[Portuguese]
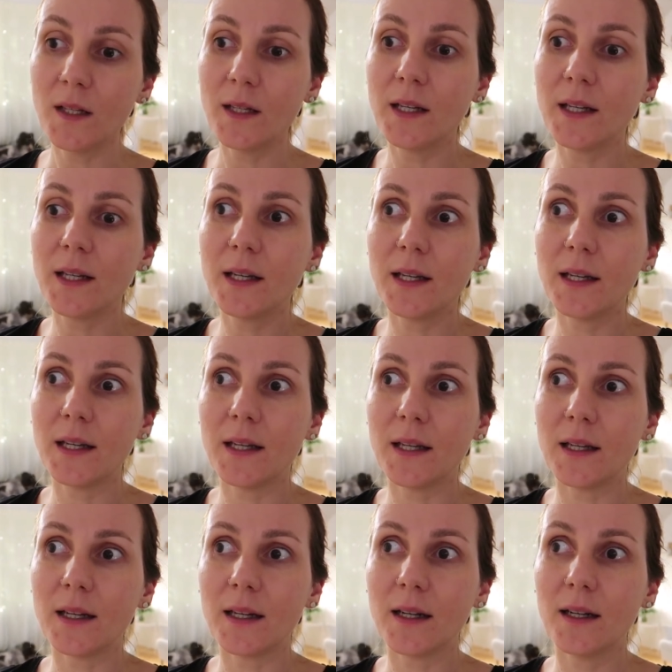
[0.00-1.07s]

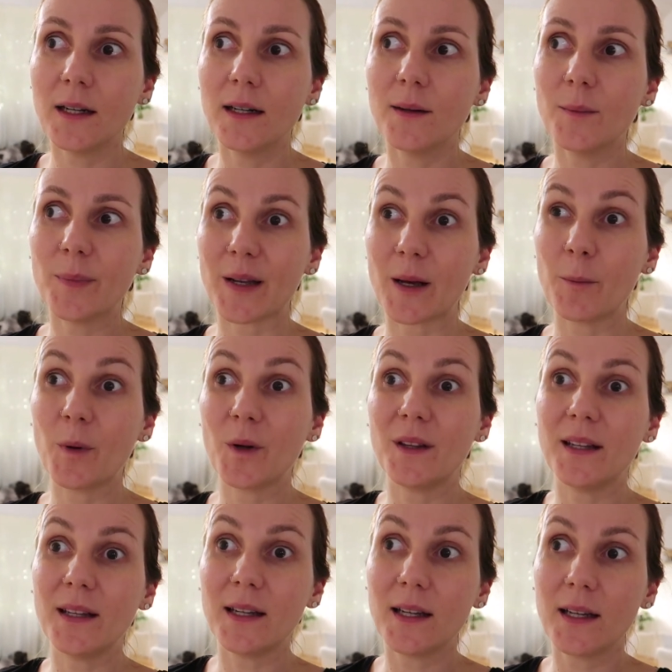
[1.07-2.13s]
e para
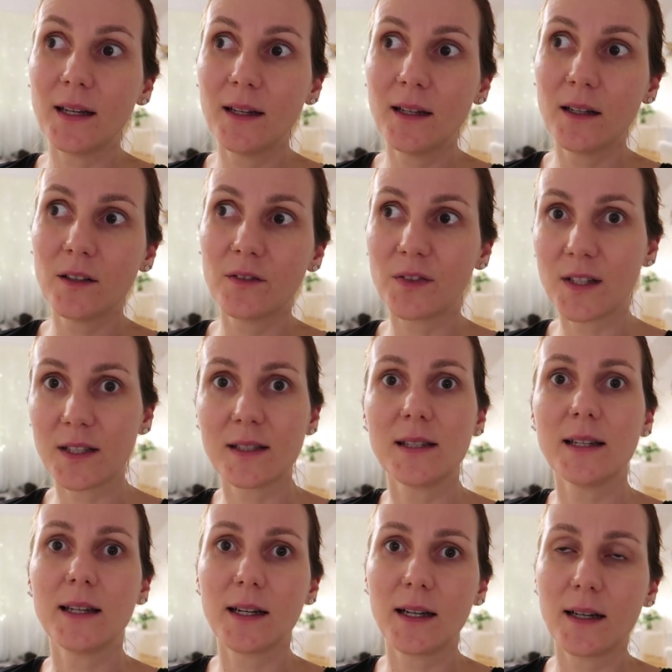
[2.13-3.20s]
poder
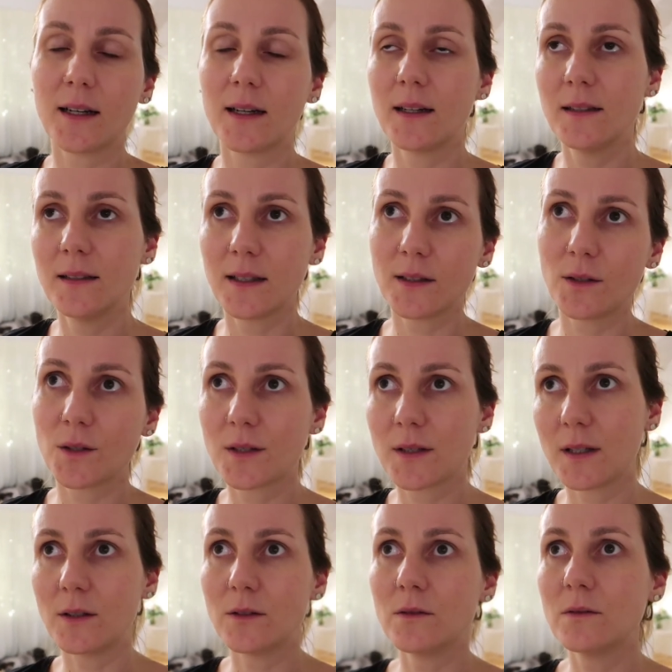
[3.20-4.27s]
fazer a
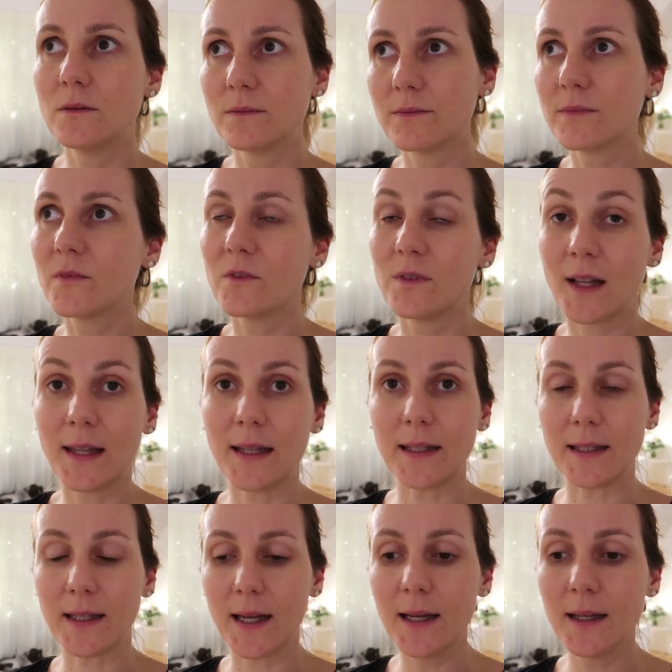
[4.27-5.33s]
adoção
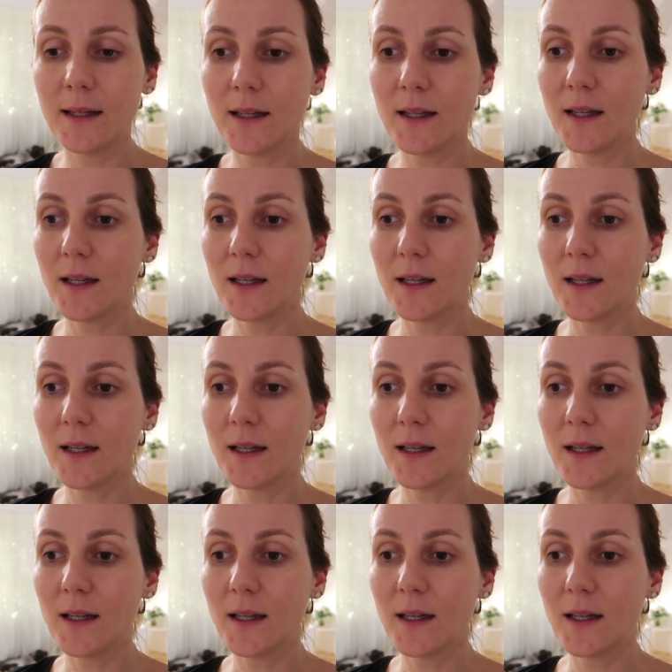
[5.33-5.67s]
valer, né?